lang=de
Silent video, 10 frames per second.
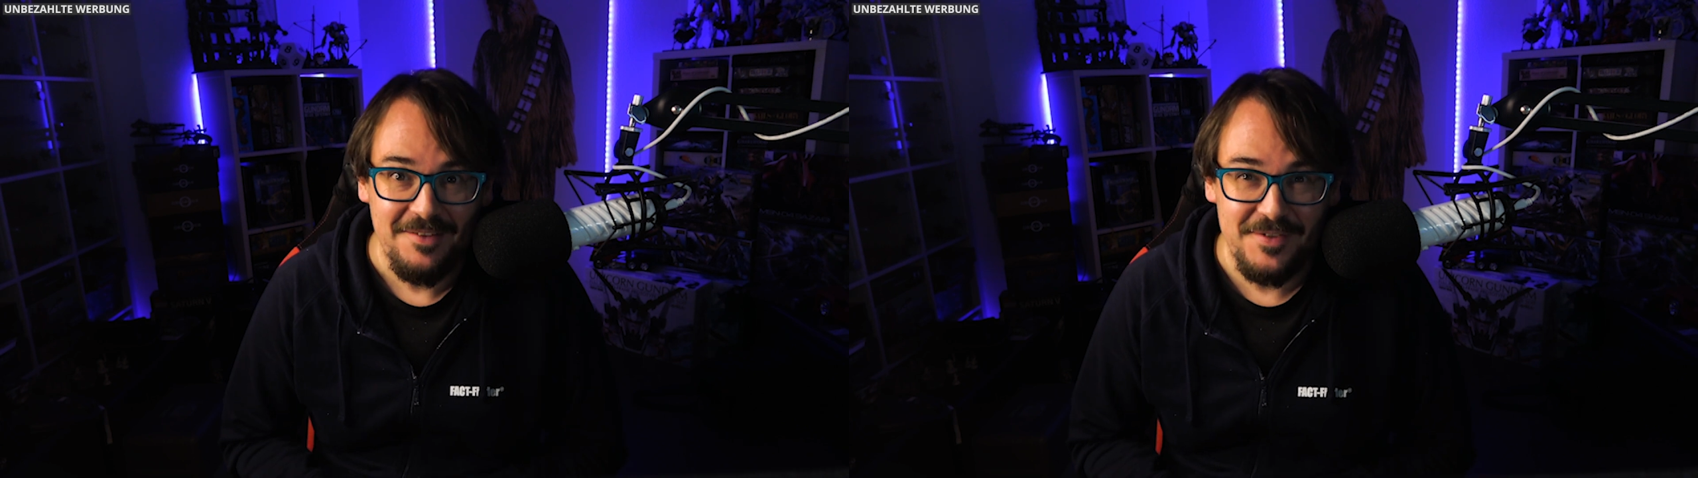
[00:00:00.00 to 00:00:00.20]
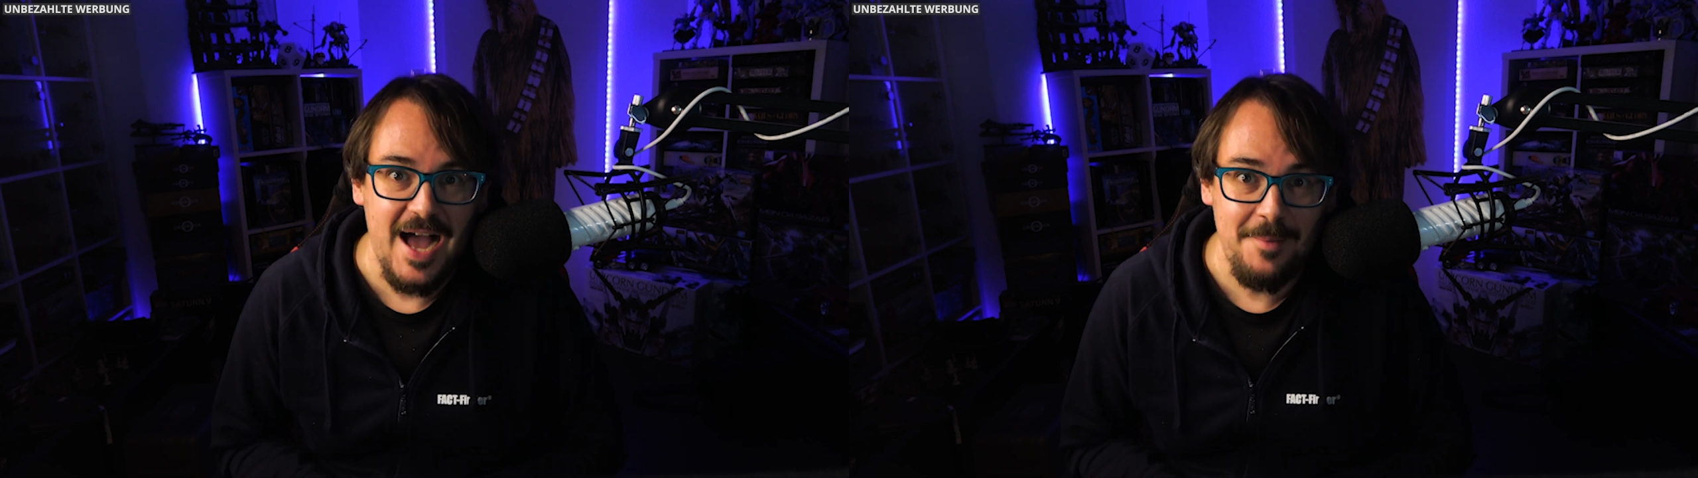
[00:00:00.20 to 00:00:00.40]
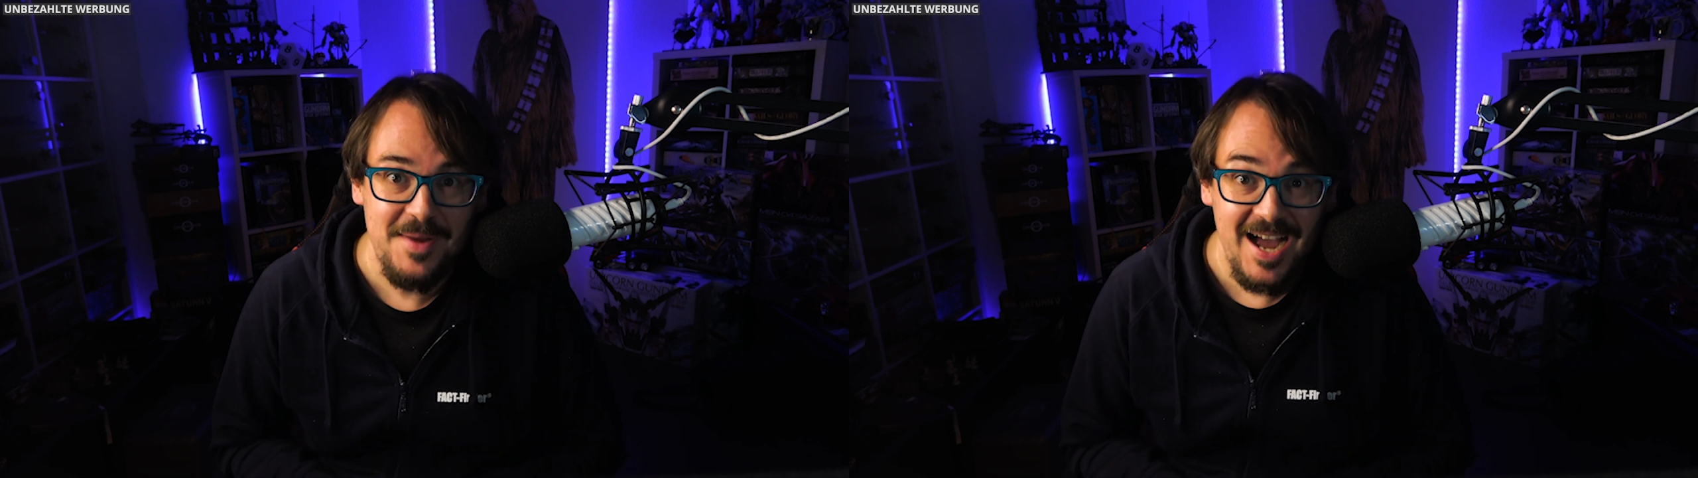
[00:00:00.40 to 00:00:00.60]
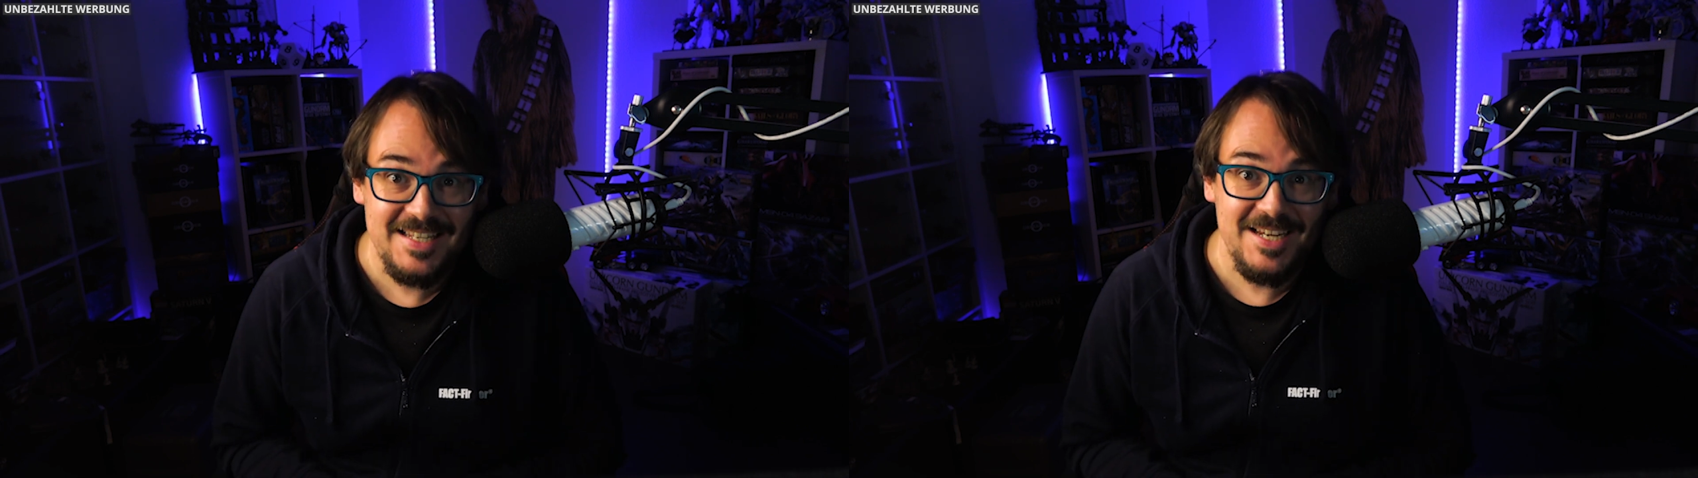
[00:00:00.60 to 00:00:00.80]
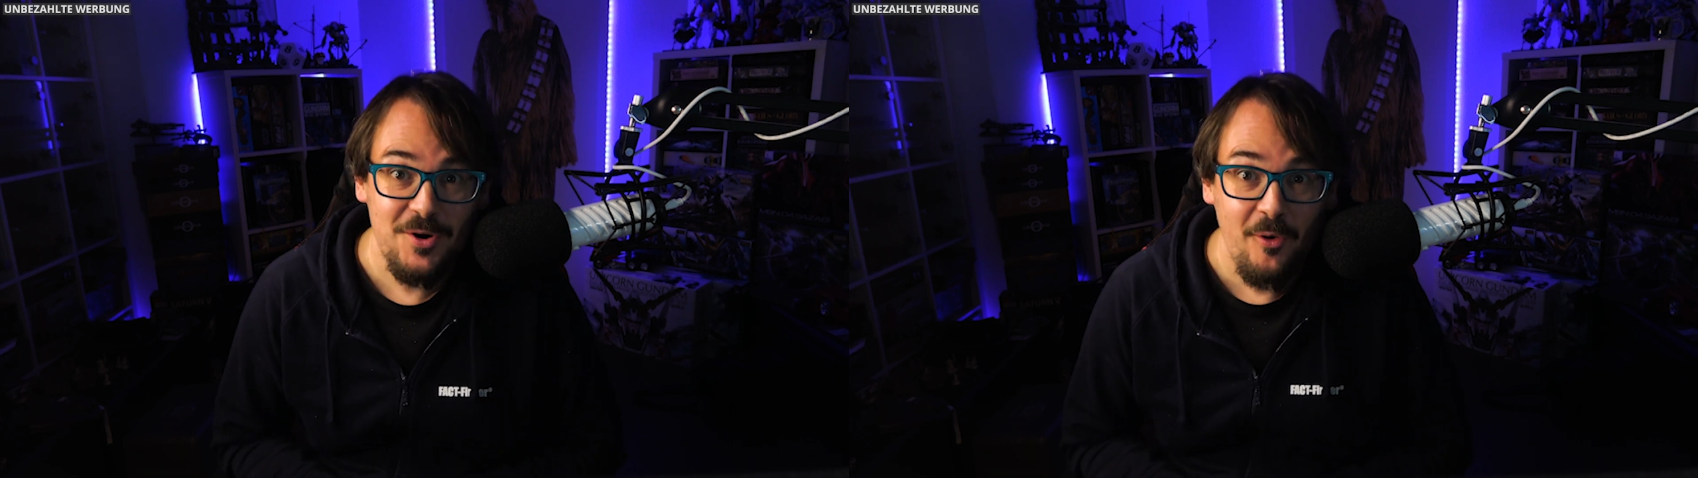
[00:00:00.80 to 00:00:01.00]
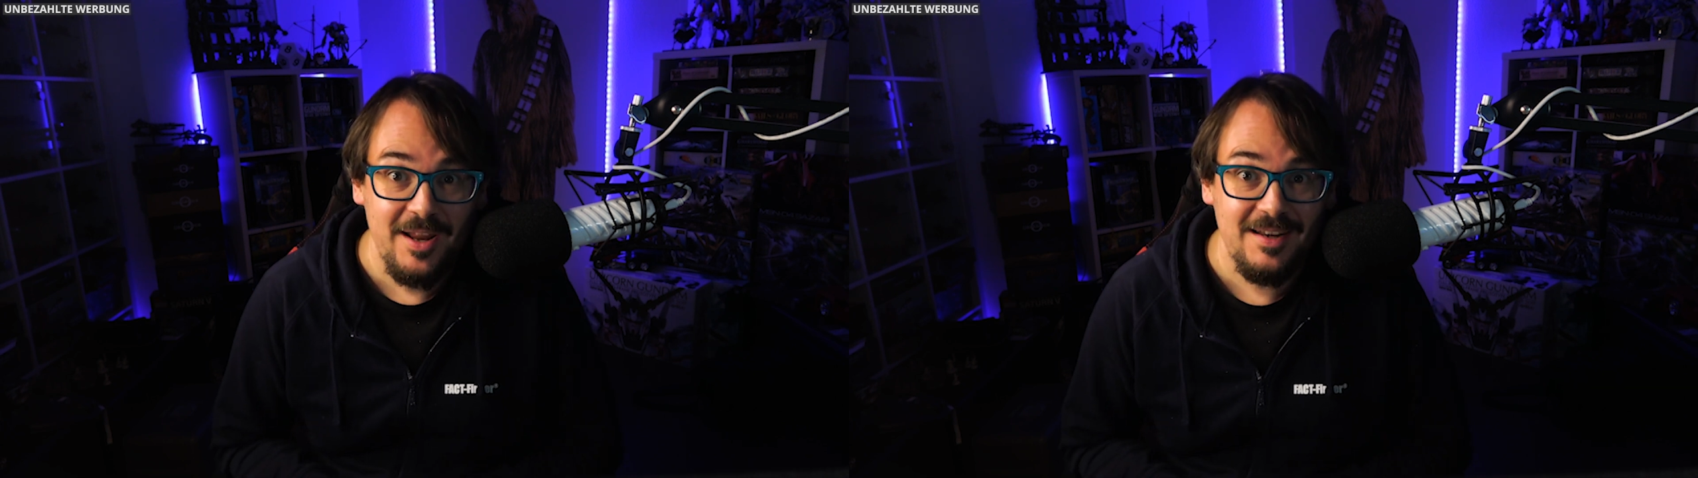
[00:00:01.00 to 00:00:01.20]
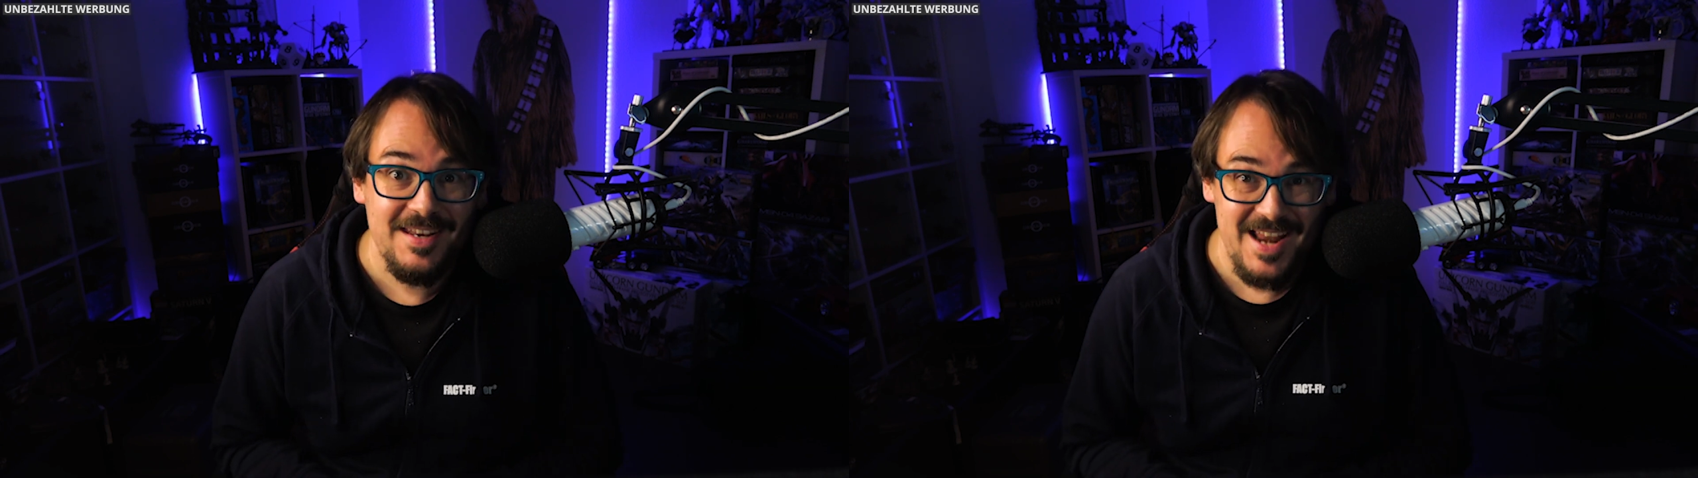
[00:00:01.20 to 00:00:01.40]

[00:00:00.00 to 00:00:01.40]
Wir haben nach den neuen